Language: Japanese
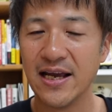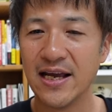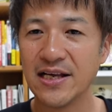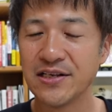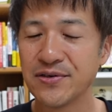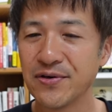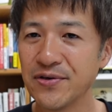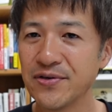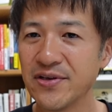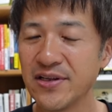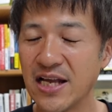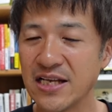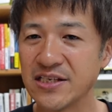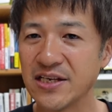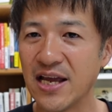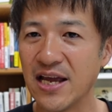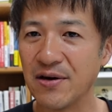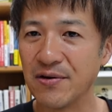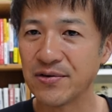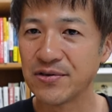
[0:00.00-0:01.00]
そういう人た
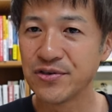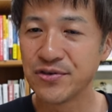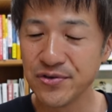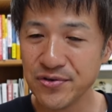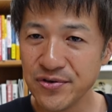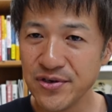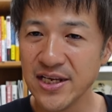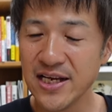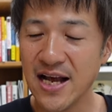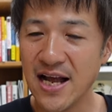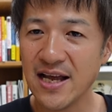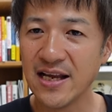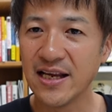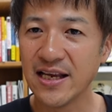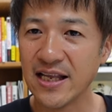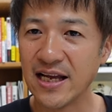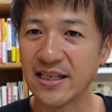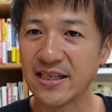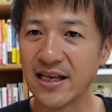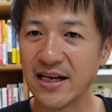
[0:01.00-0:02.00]
ちへの注意喚
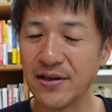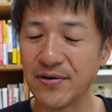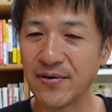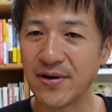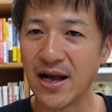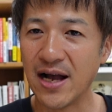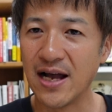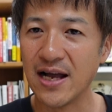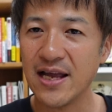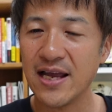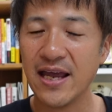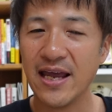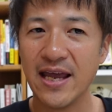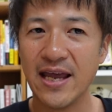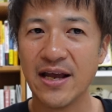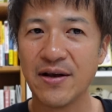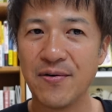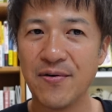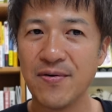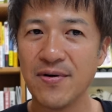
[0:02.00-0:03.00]
起だったりとか、
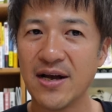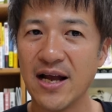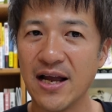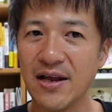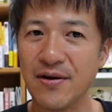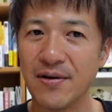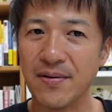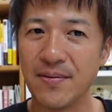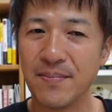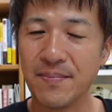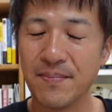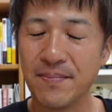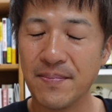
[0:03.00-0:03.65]
今回の○○○○